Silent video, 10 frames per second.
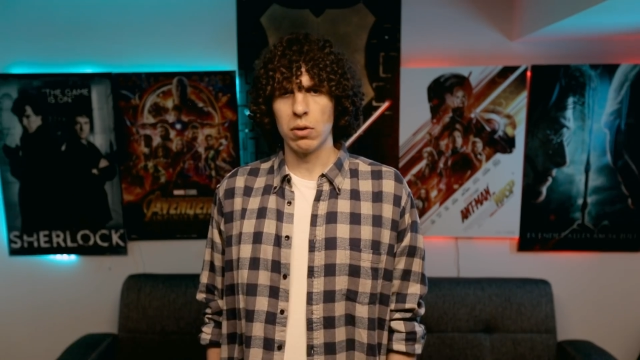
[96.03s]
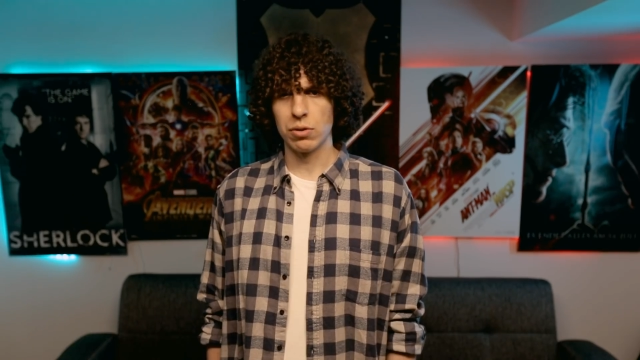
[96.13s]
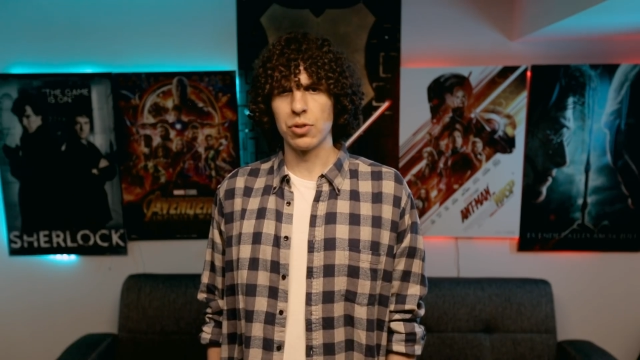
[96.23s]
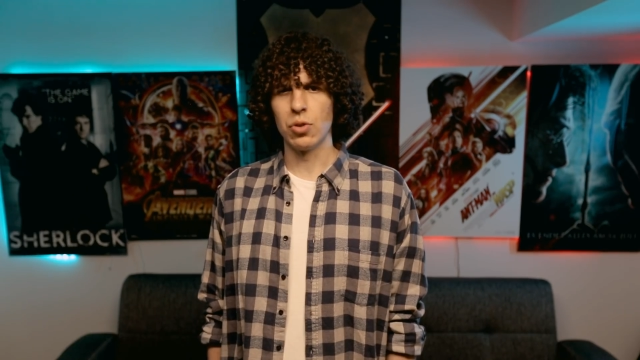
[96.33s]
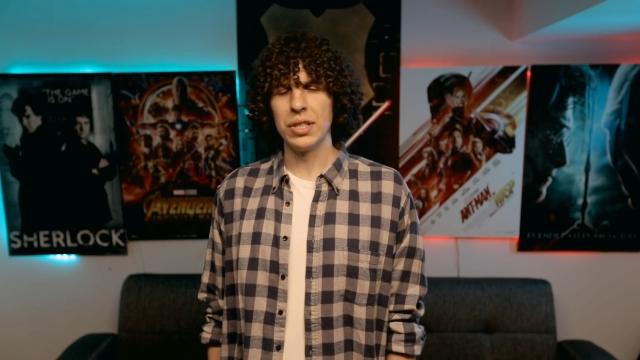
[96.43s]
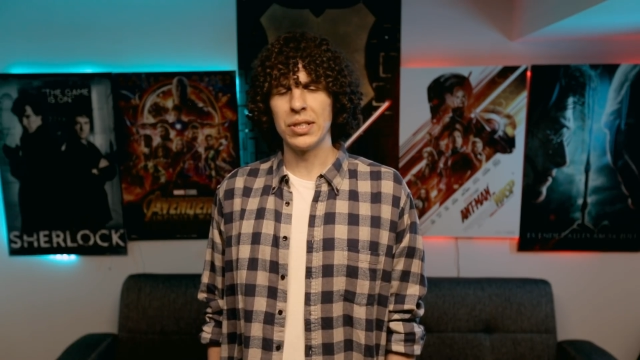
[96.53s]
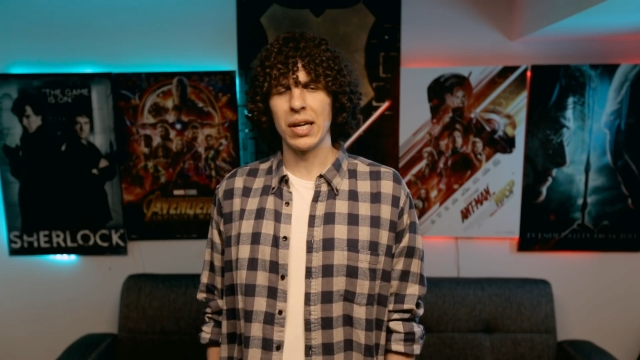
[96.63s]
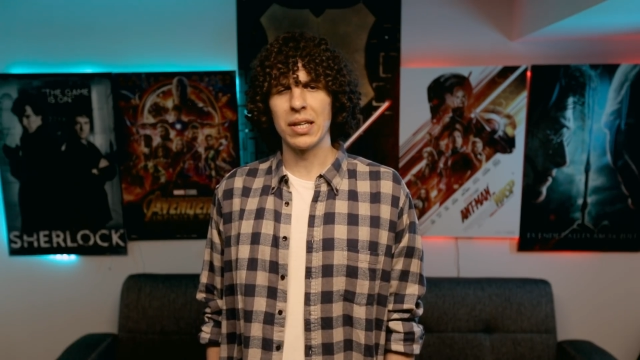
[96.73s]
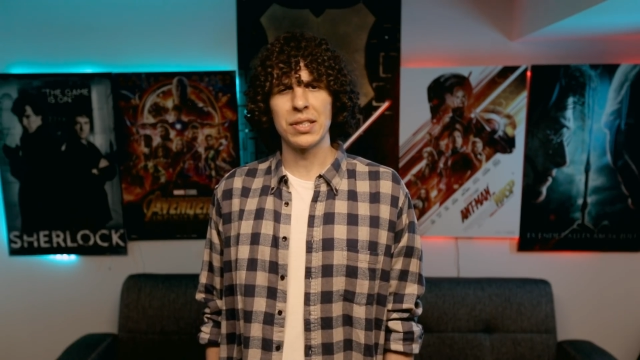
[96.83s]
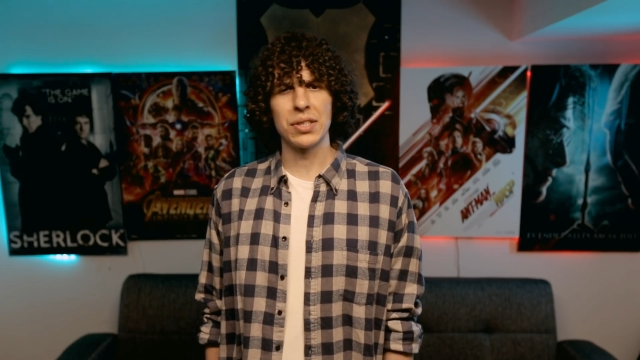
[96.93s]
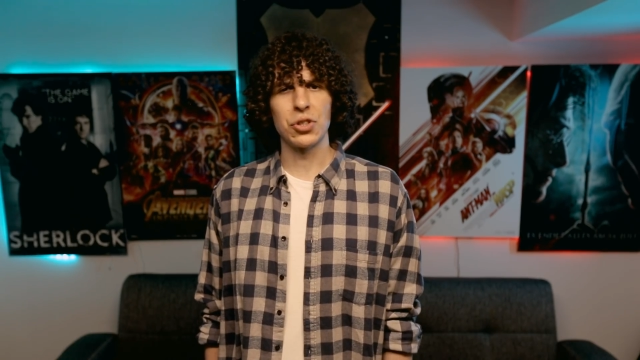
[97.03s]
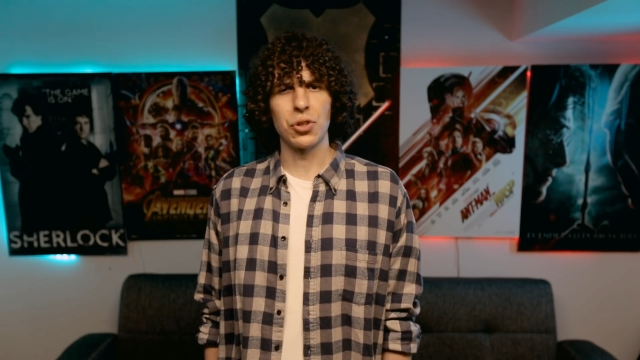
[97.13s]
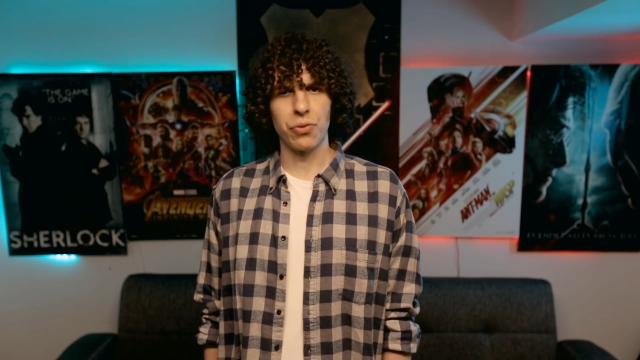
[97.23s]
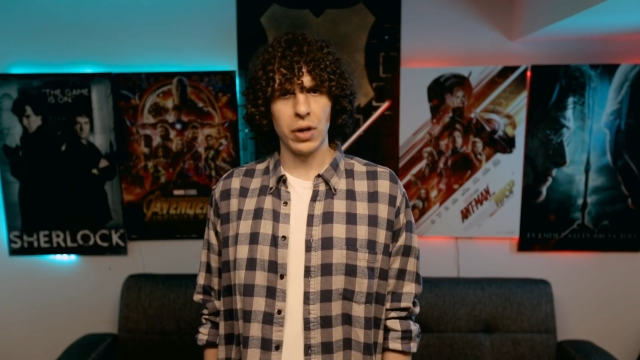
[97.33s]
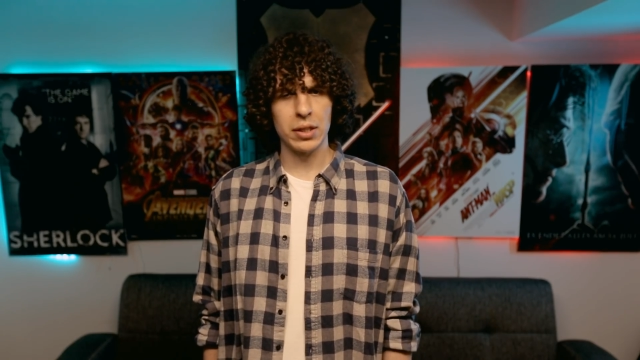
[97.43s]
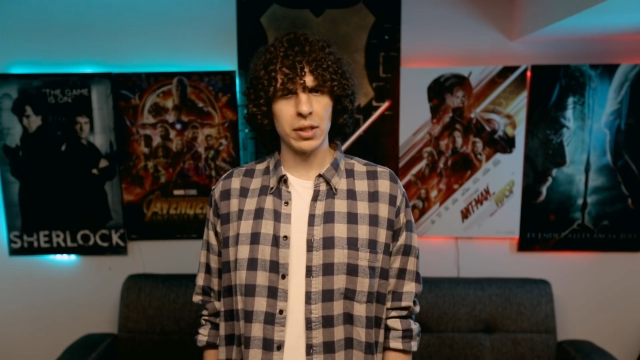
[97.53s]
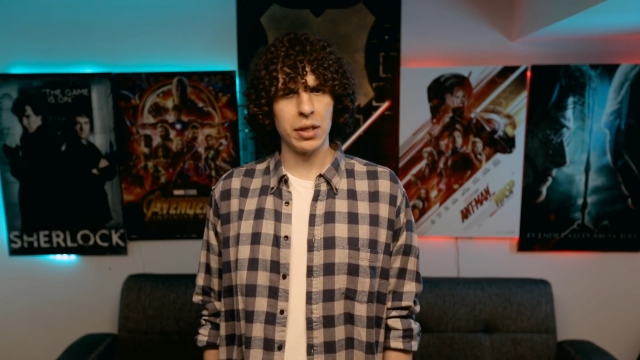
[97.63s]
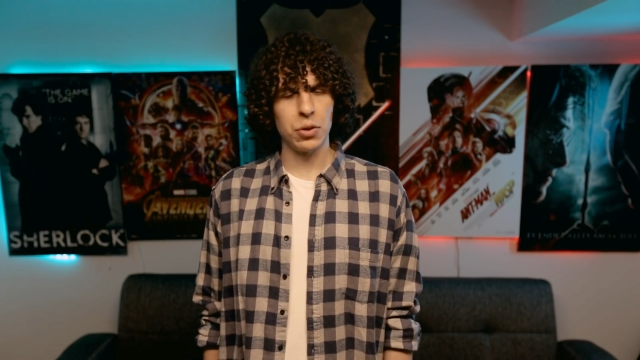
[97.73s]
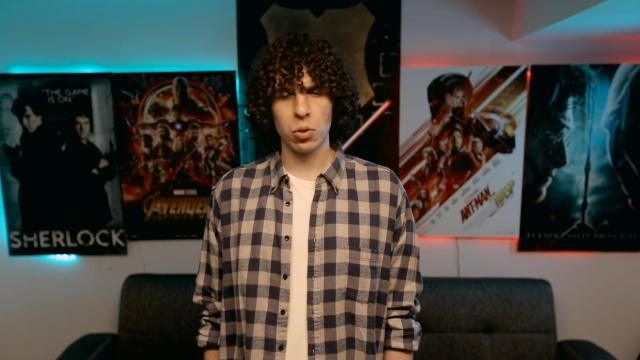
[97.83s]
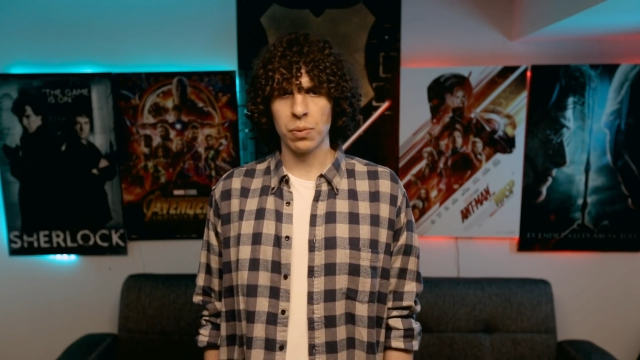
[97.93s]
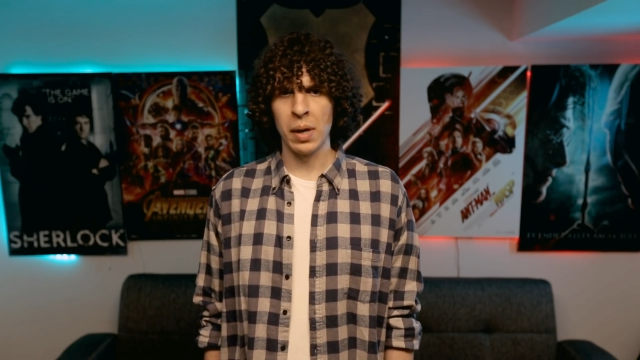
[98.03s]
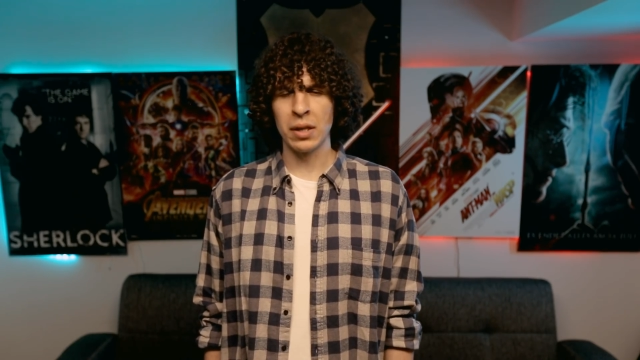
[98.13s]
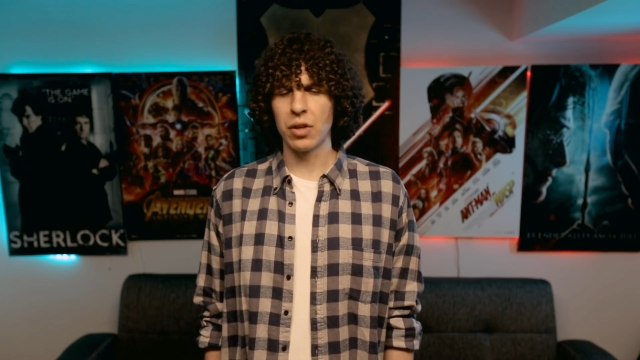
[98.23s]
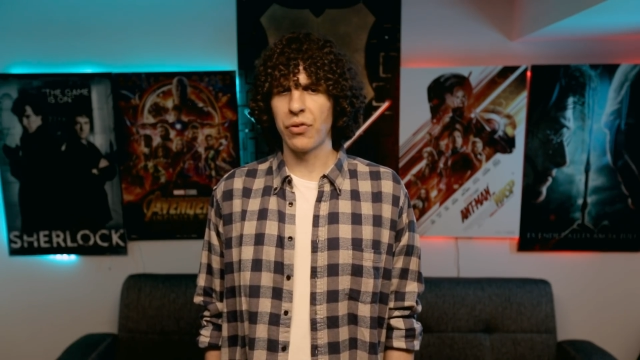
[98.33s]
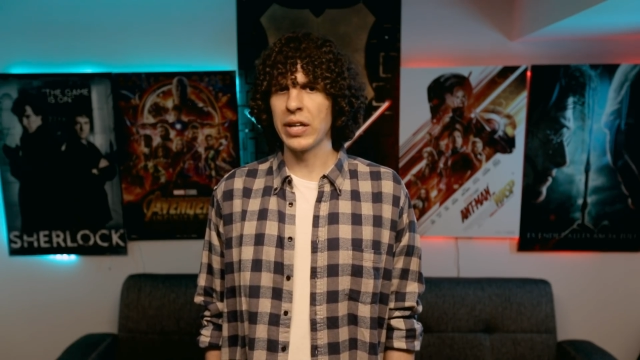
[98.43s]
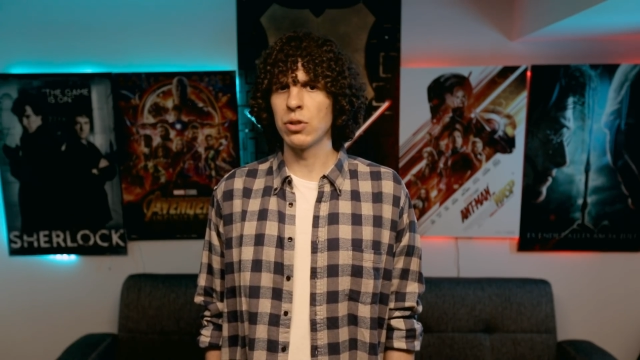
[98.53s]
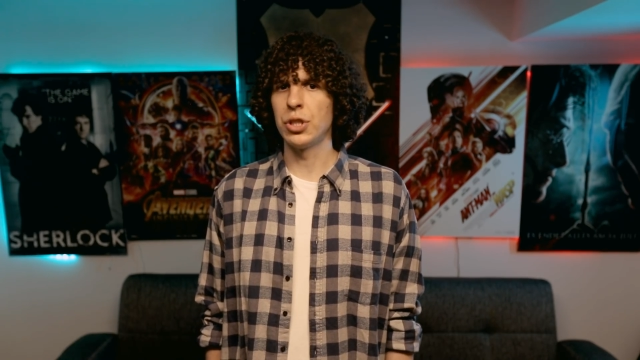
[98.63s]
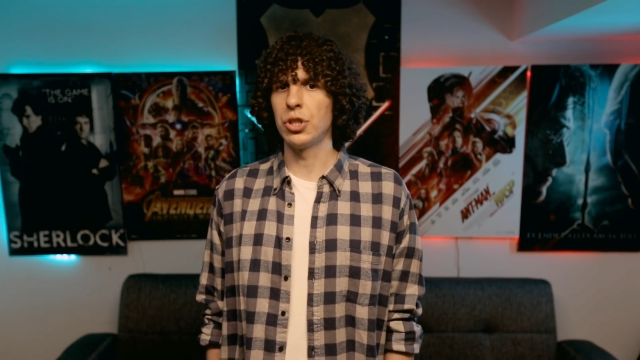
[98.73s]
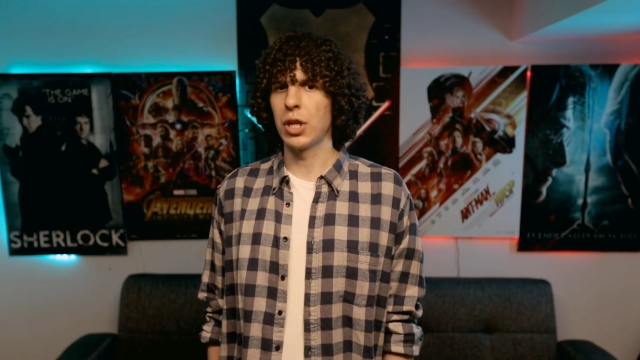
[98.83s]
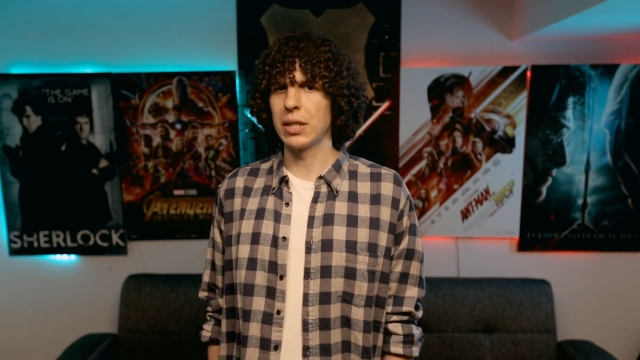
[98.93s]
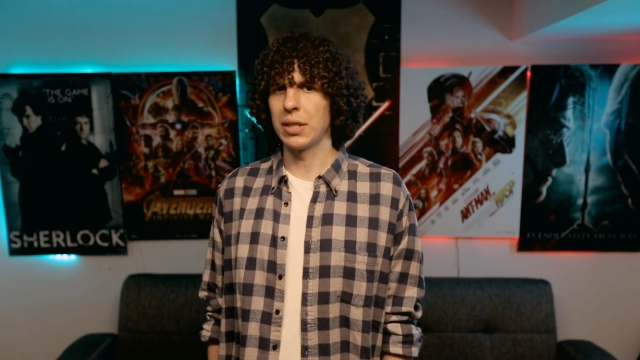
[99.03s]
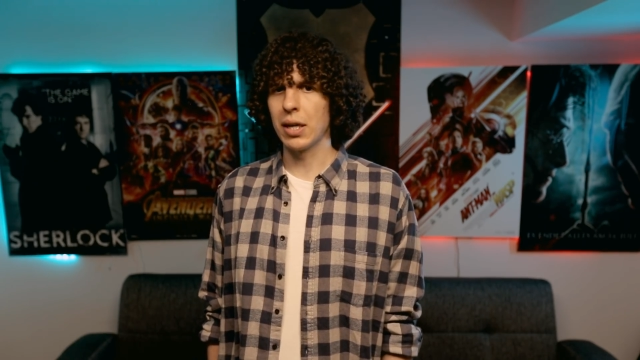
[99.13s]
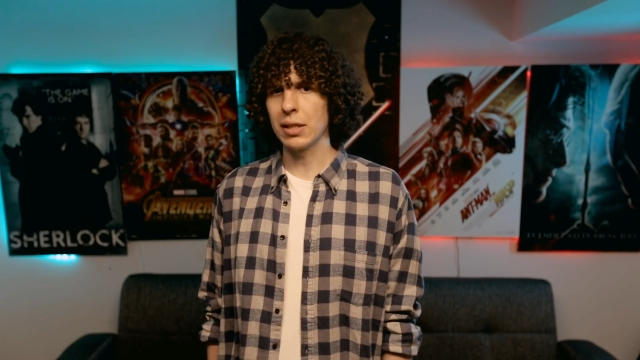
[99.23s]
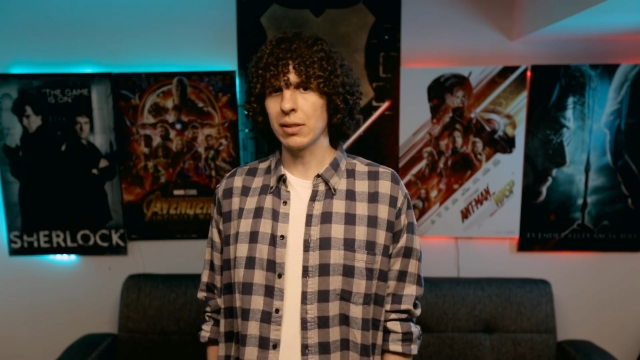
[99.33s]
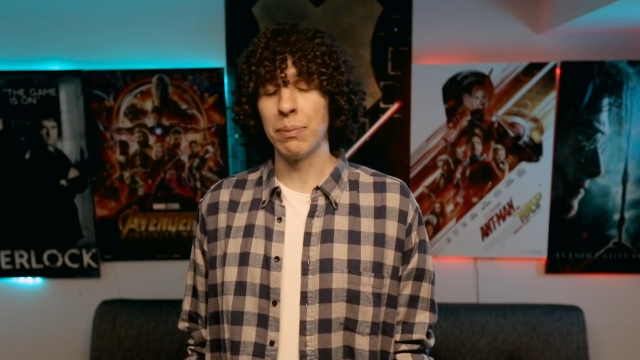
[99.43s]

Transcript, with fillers: Und so ließ der rassistische Vater den jungen Mann quer durch die Stadt jagen,